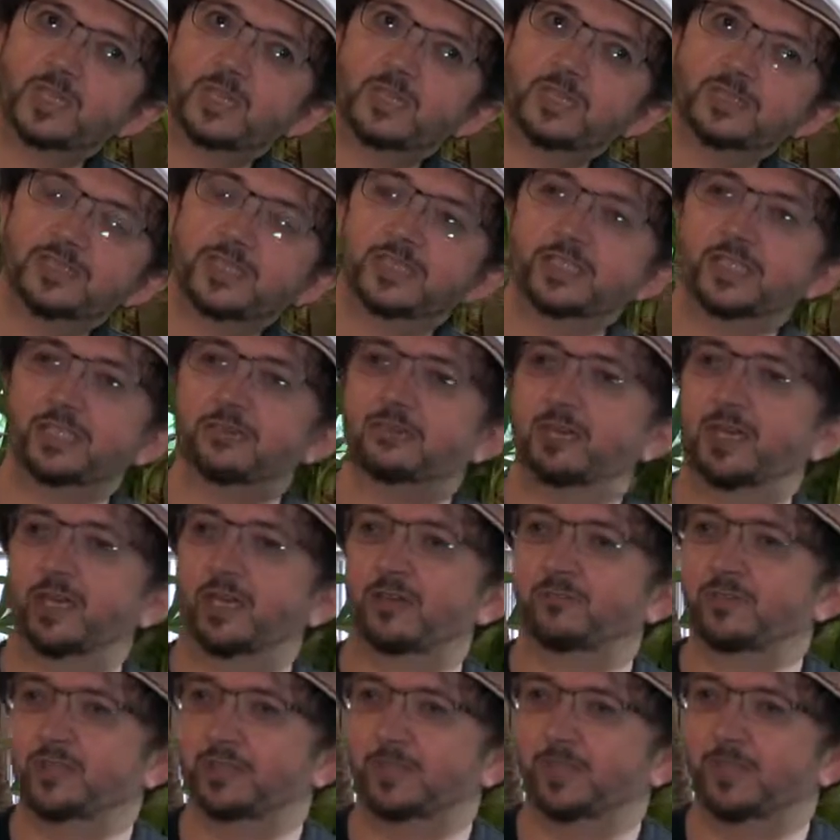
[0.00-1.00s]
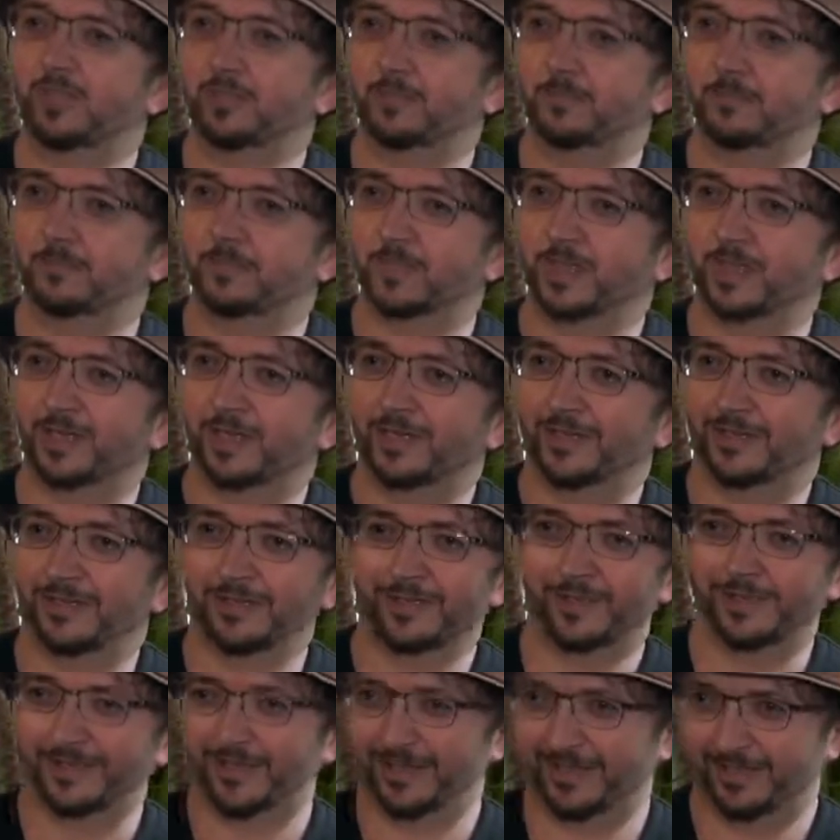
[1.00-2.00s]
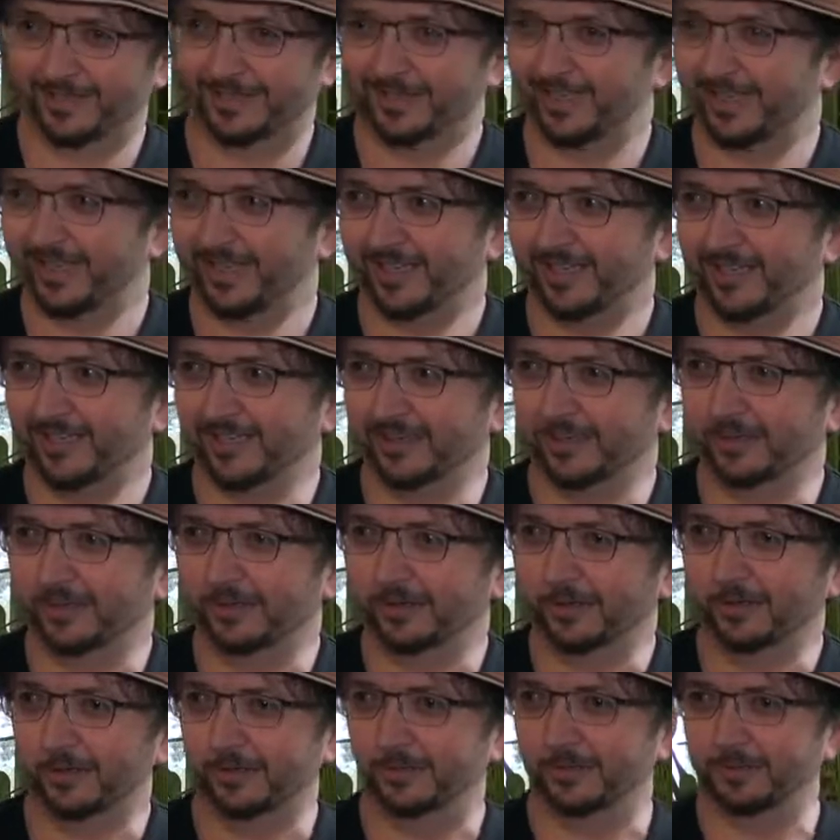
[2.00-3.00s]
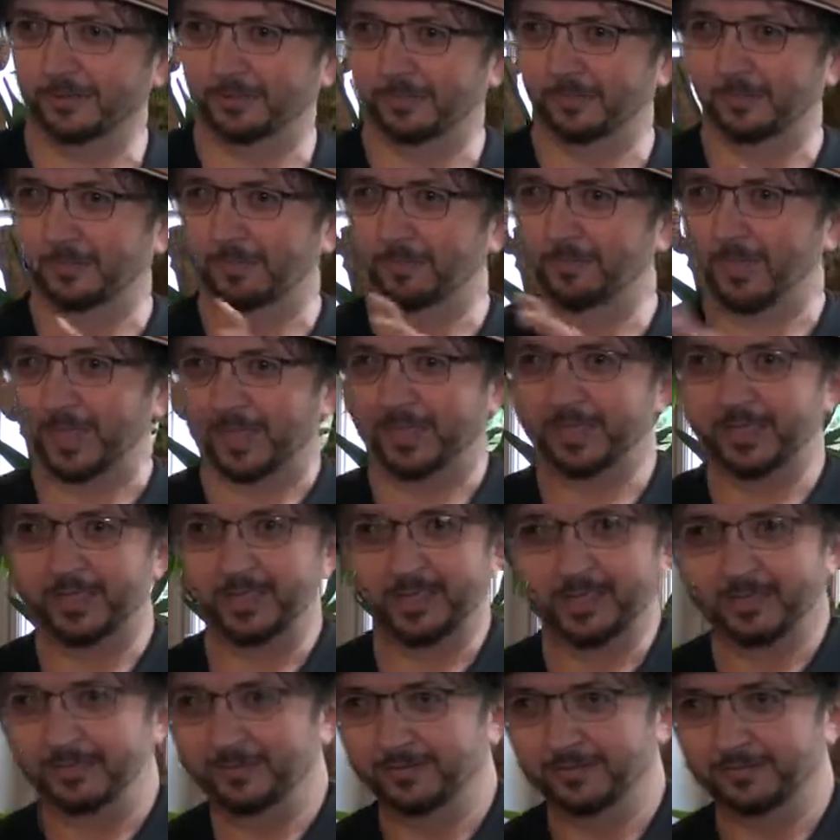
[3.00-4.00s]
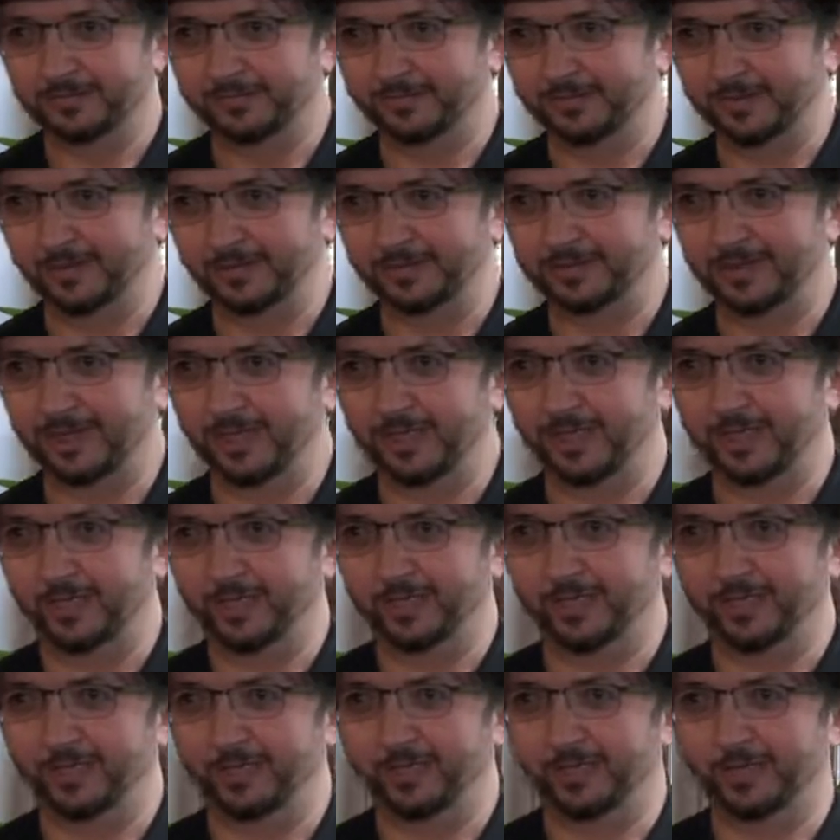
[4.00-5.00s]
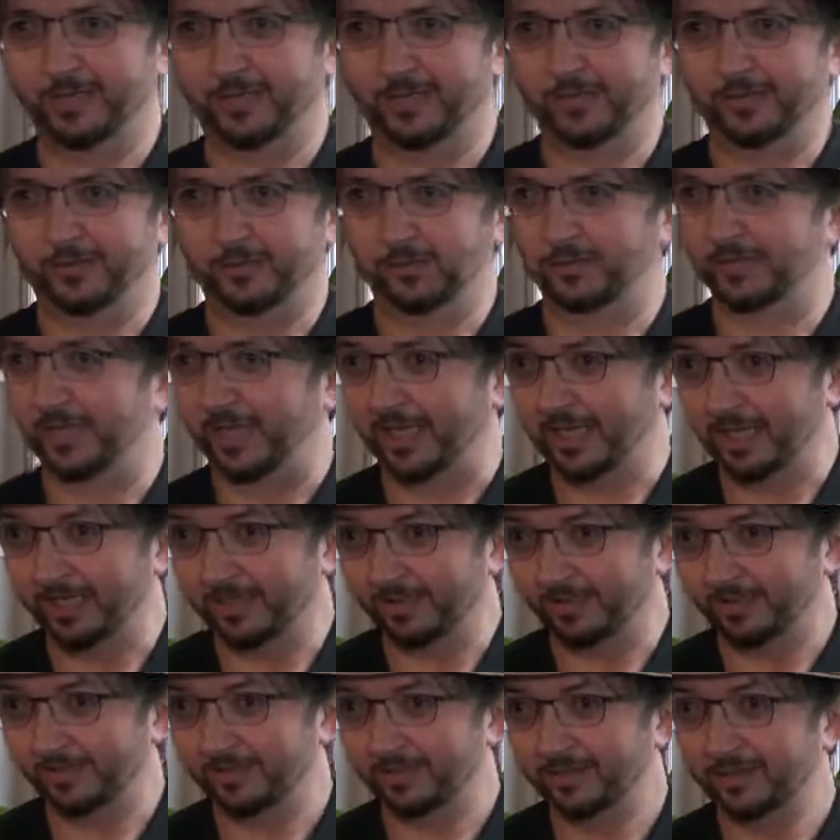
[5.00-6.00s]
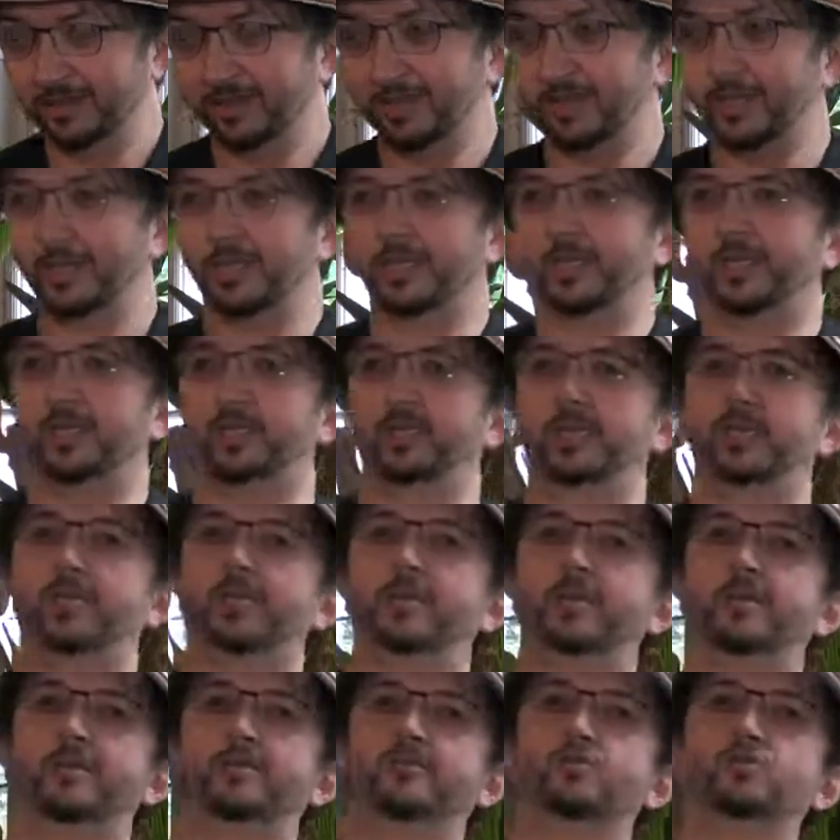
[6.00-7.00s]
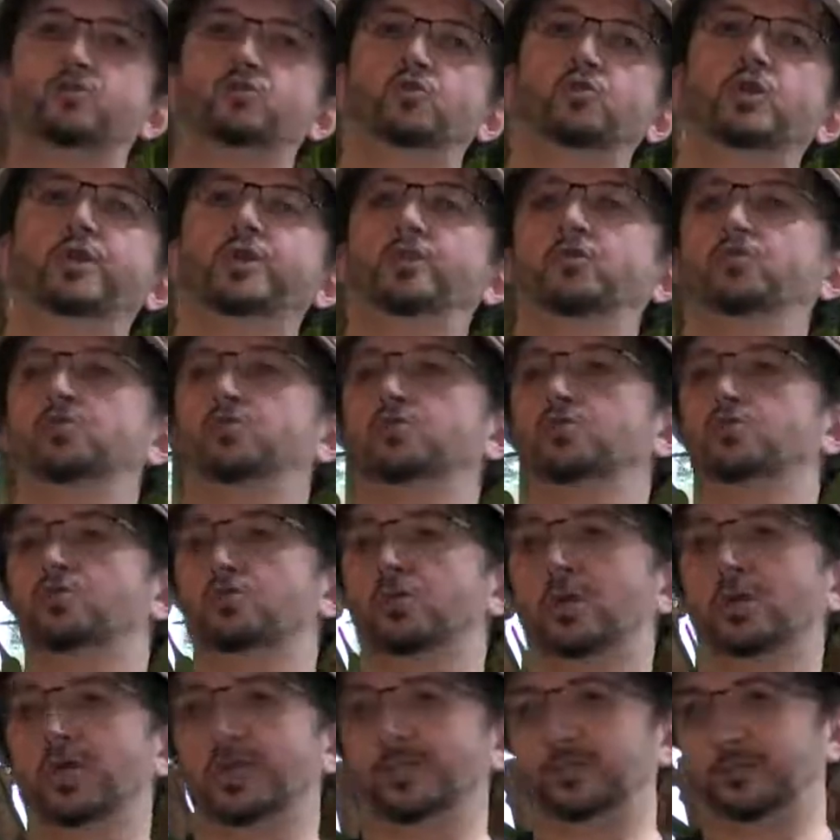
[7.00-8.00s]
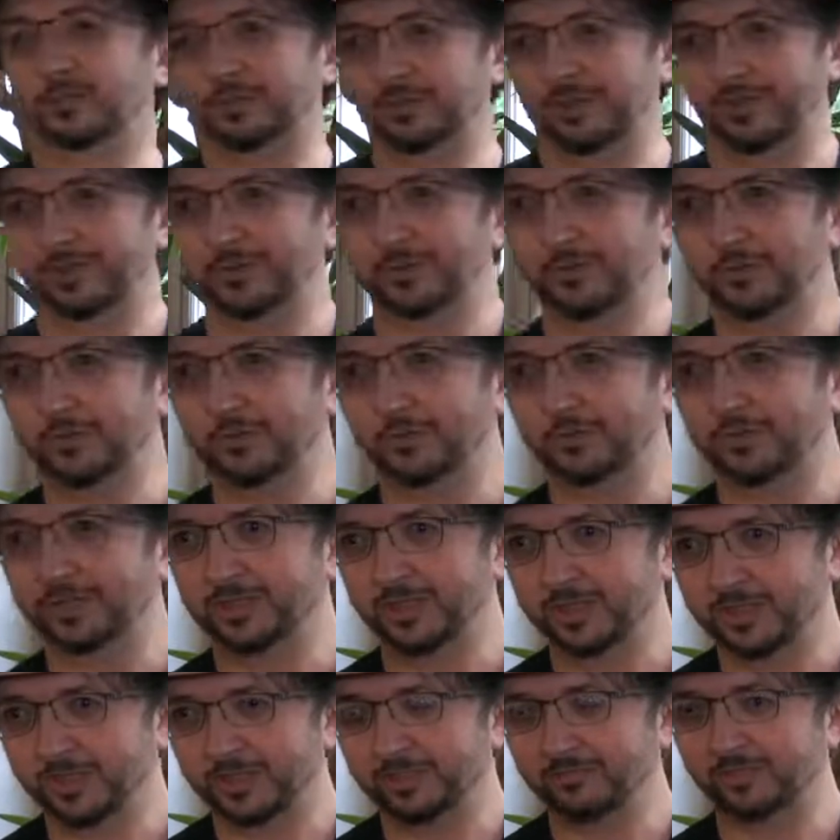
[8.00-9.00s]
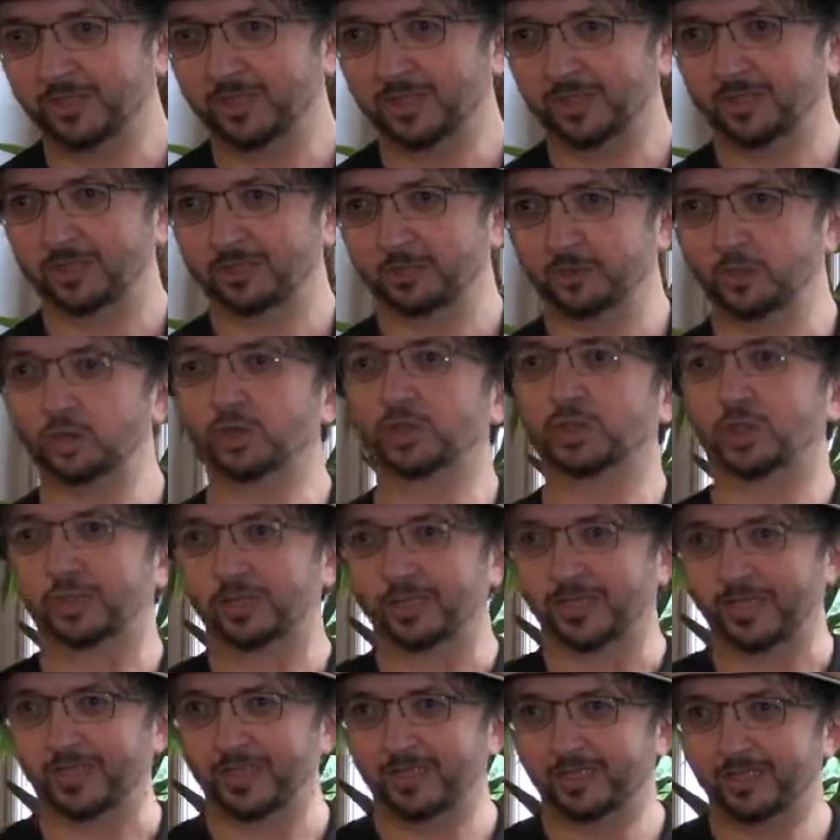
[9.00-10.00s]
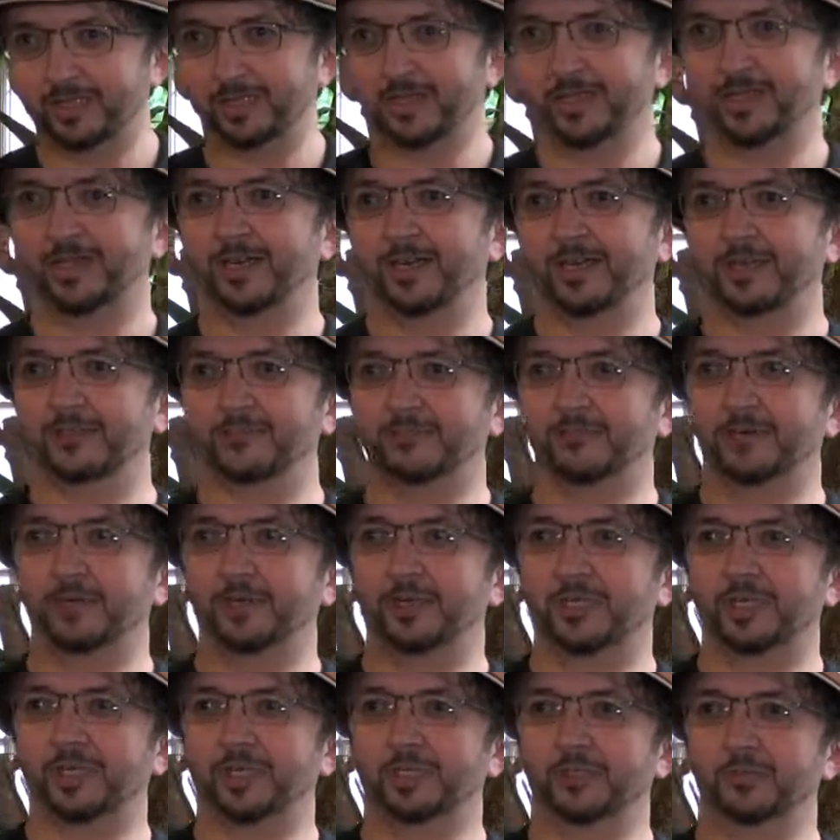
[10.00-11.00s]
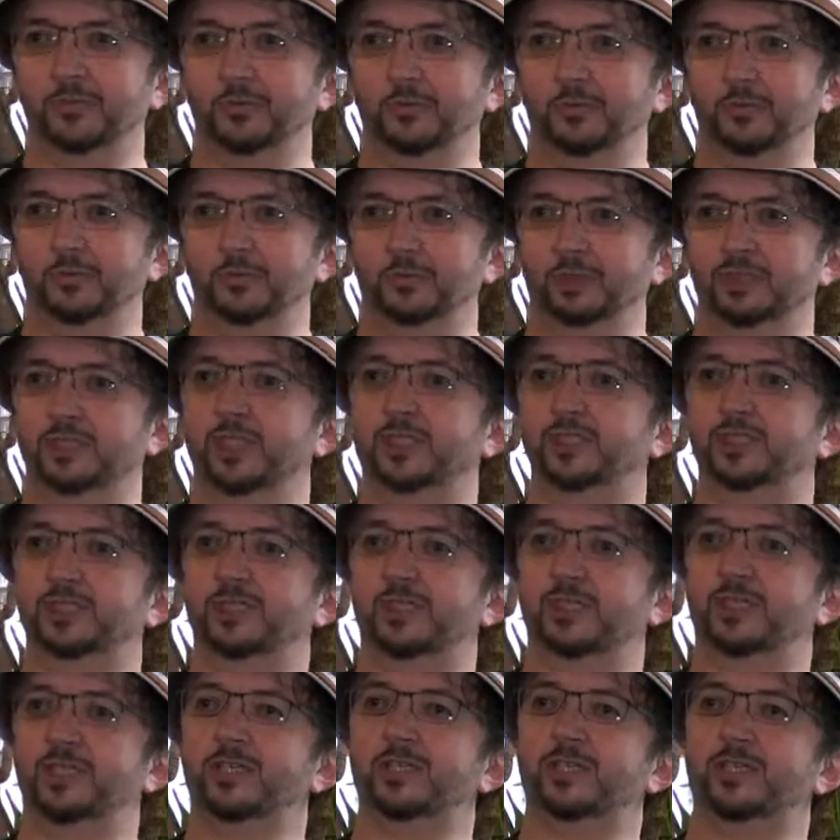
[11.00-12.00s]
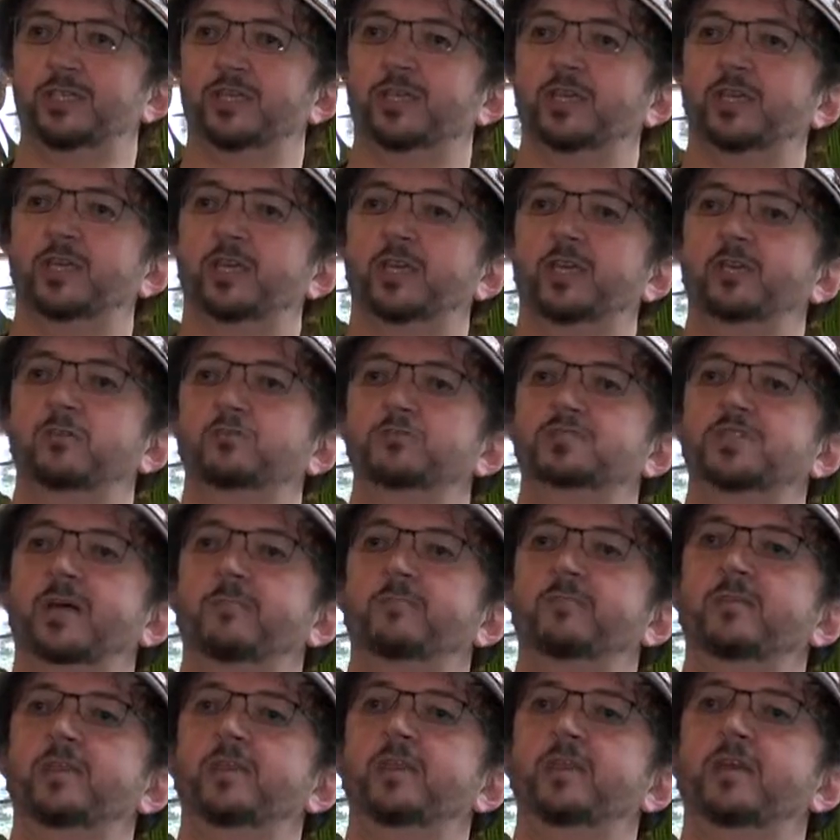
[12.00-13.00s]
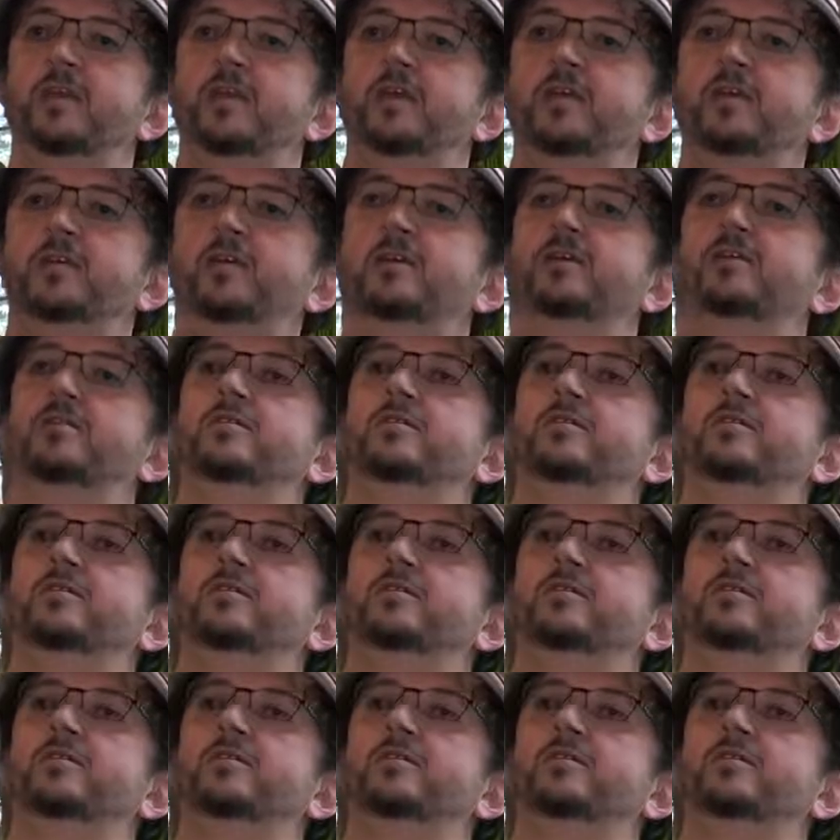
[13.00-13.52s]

les écrivains invités euh, étaient euh, parqués dans un hôtel. Et tous les deux jours, l'association des écrivains de Shanghai venait nous chercher et nous amenait